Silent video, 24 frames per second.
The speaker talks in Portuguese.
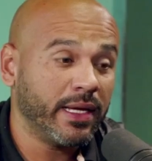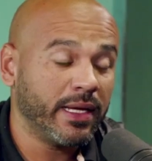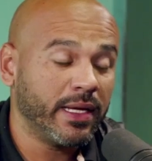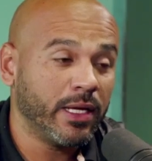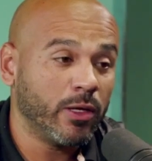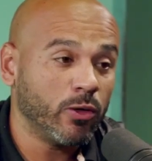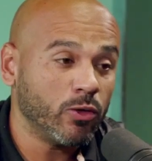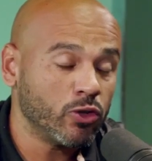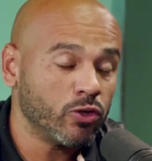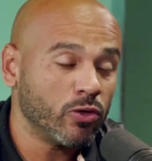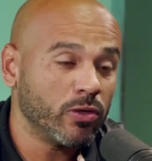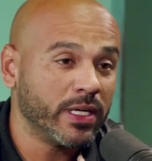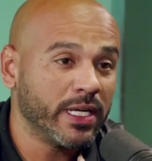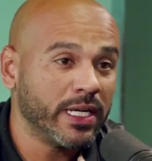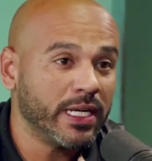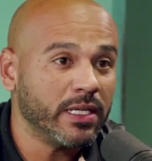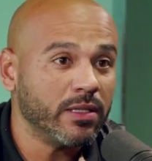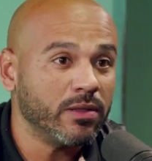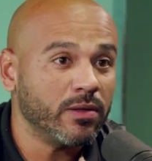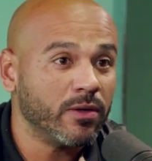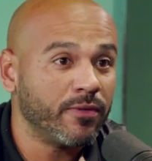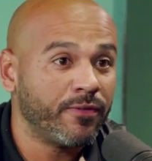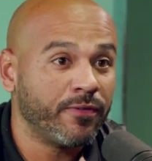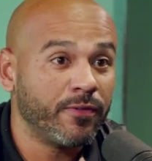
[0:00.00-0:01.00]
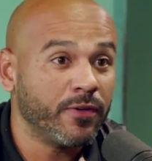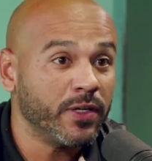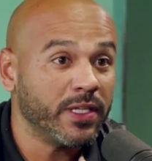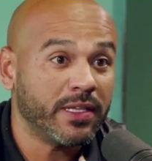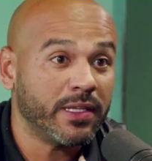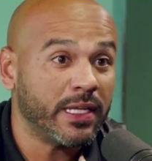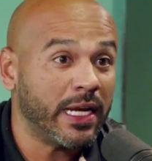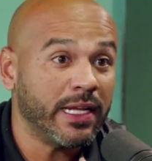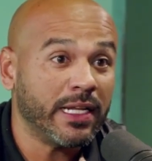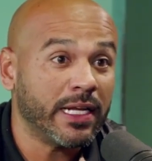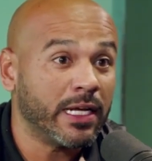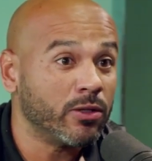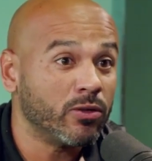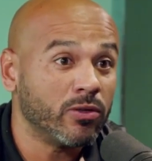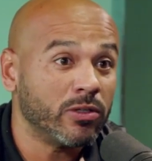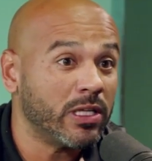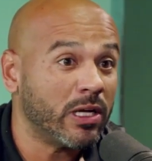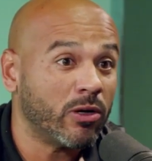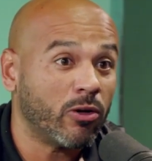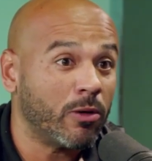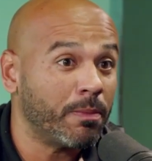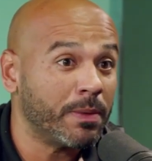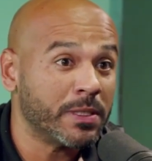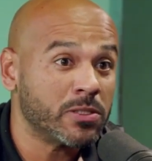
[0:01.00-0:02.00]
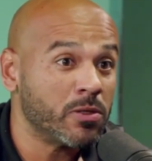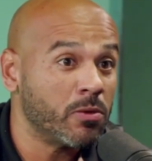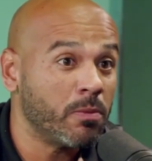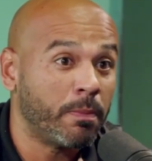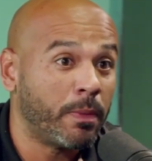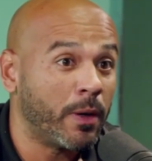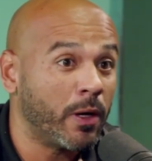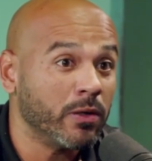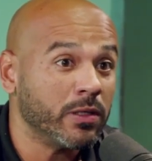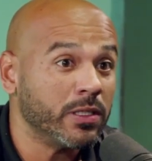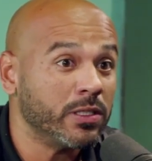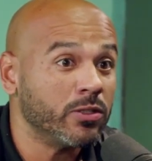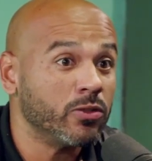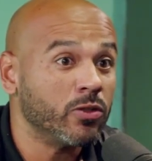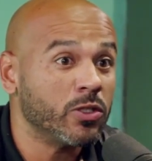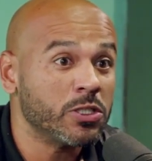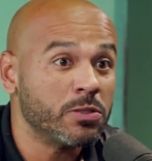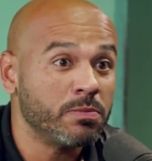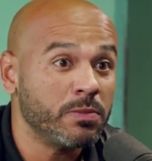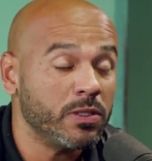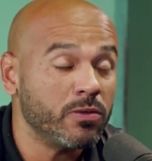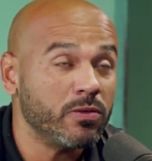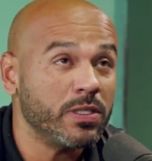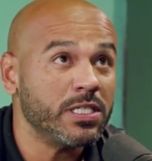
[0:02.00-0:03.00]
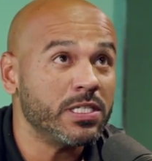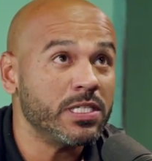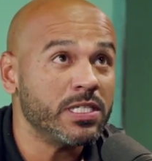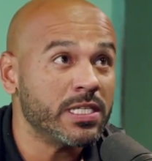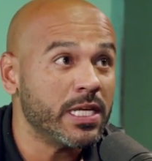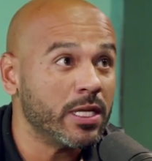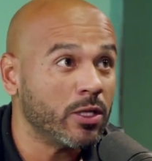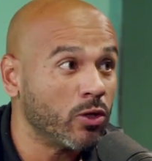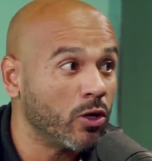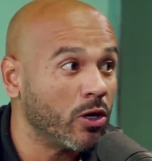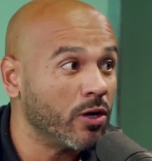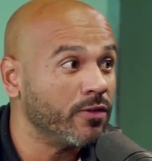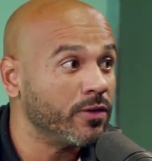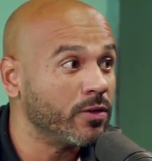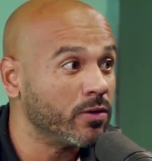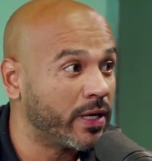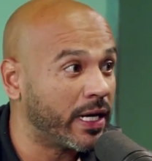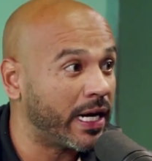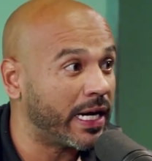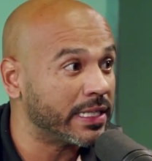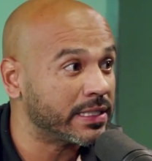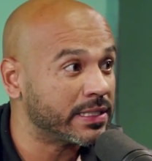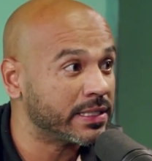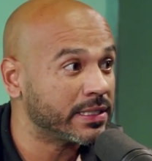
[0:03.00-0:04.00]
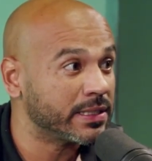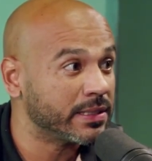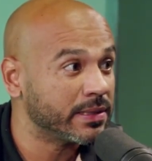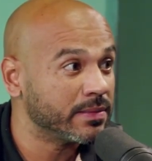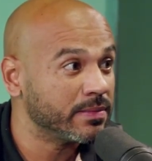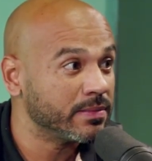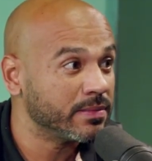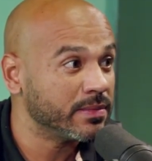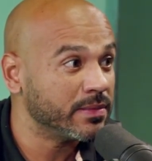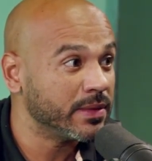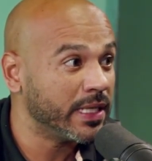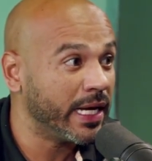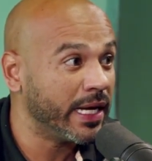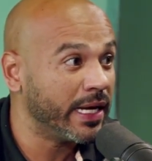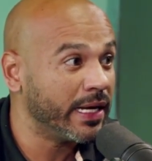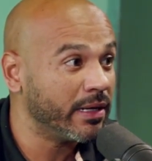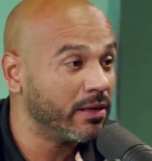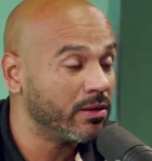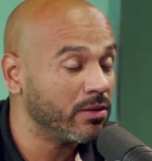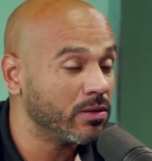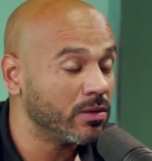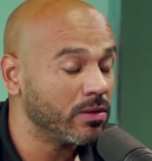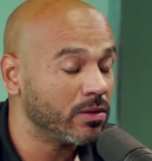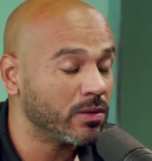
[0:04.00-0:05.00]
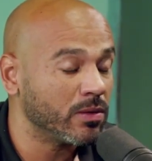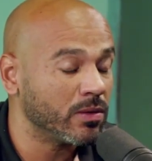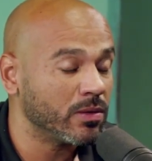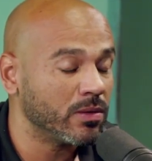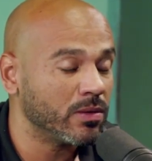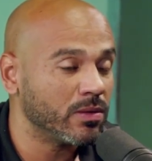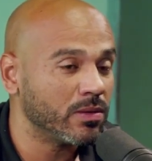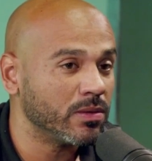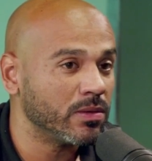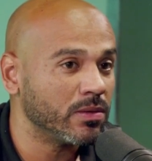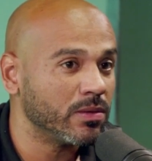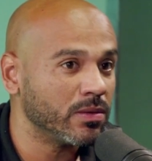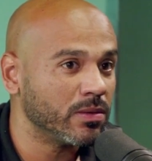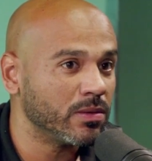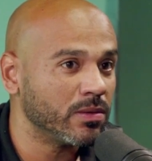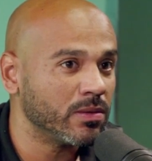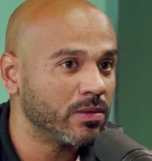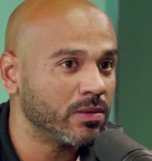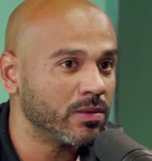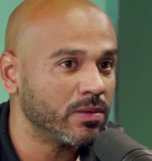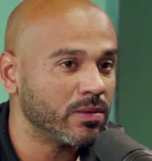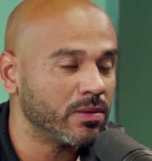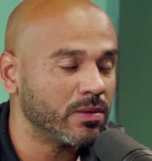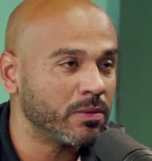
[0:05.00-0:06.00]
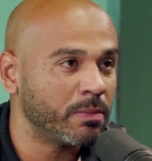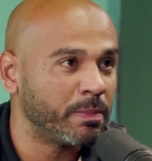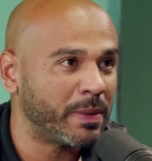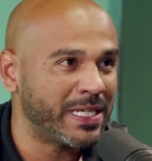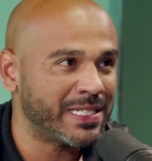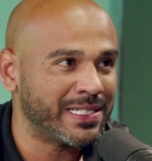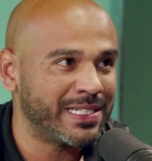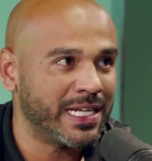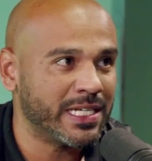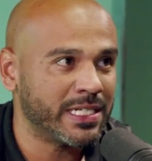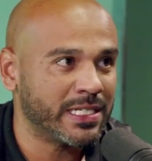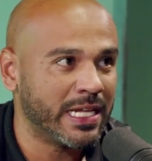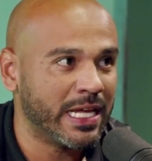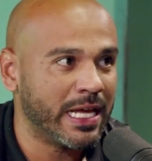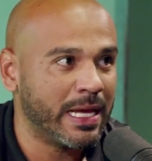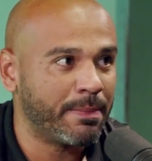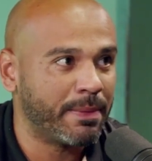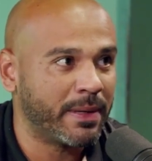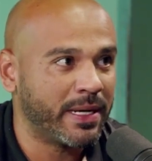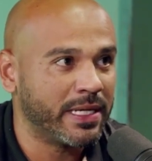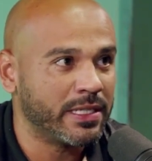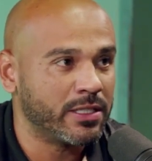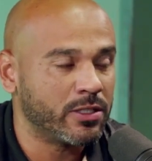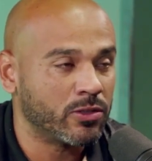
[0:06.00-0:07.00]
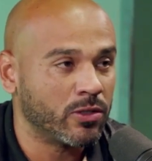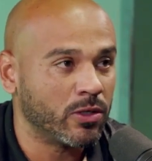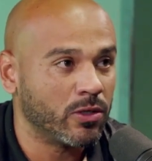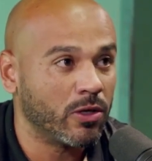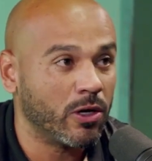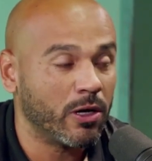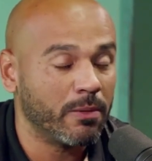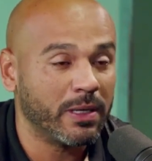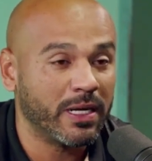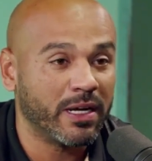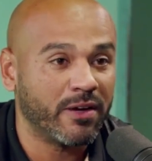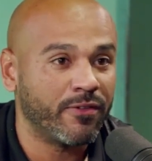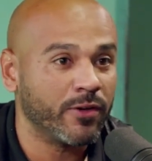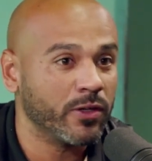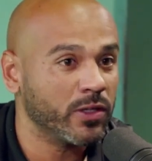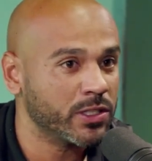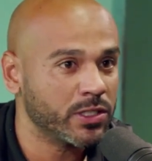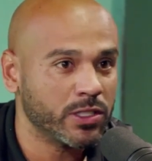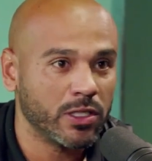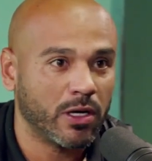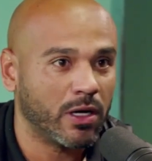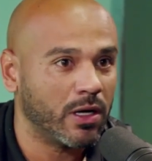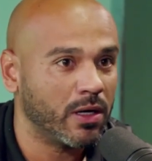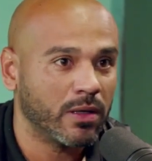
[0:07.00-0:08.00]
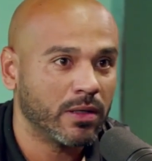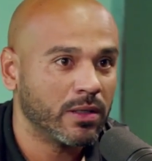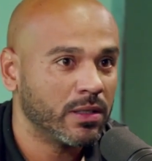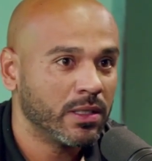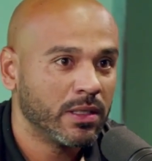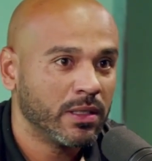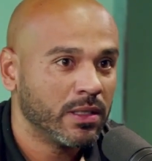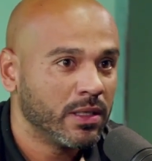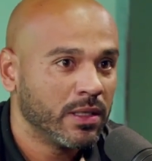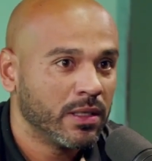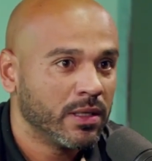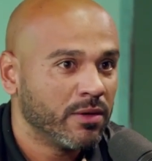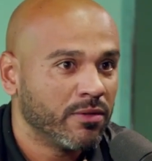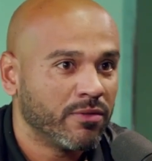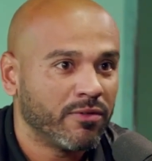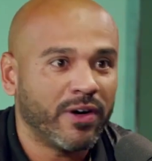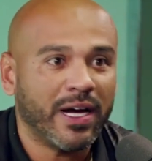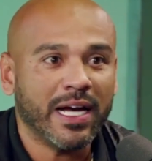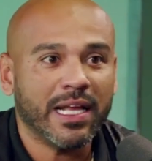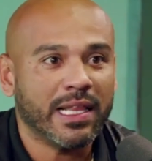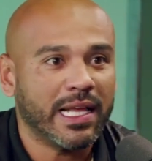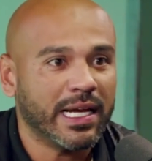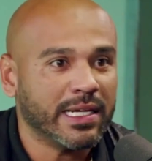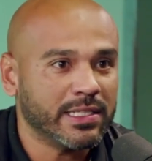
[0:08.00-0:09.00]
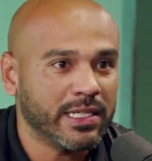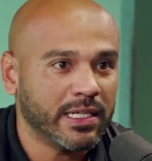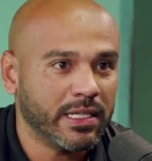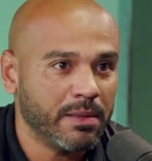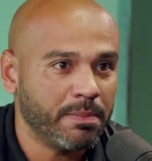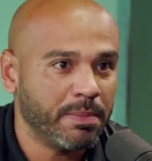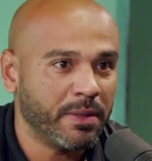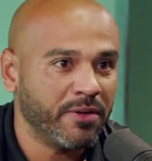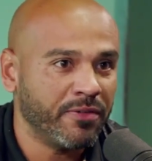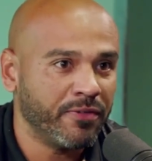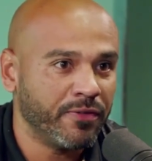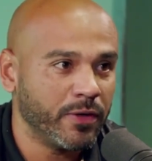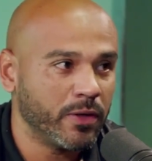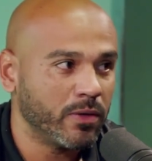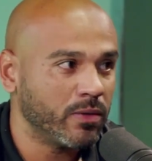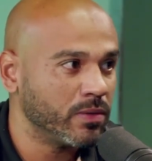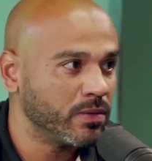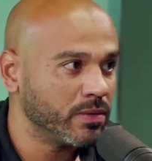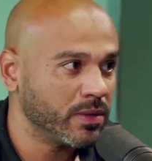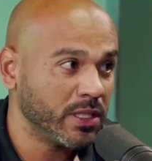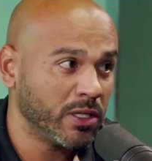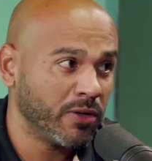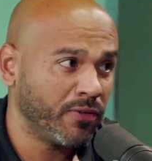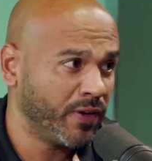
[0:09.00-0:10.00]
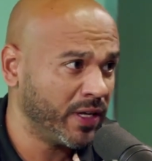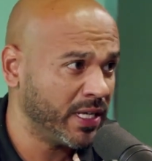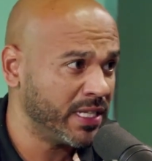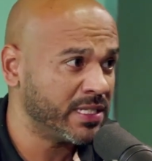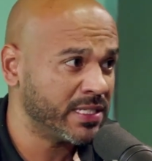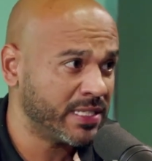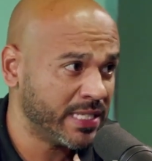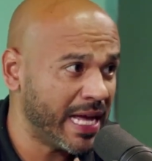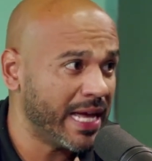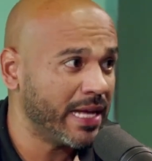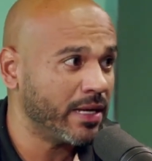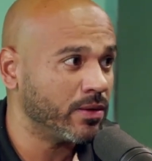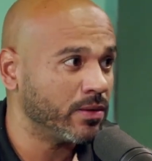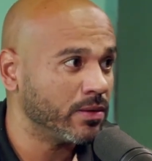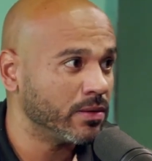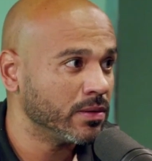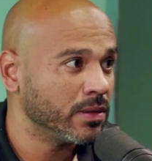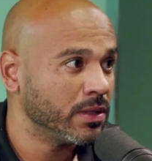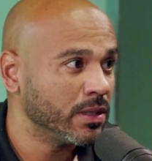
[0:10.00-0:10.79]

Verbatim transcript: eu jogando, eu fui treinador da Copa São Paulo de 2019 do CATS. Ah. Né? O, o presidente na época, Anderson Nóbrega, falou assim: ó, vai lá que você tem perfil. E eu falei: sério?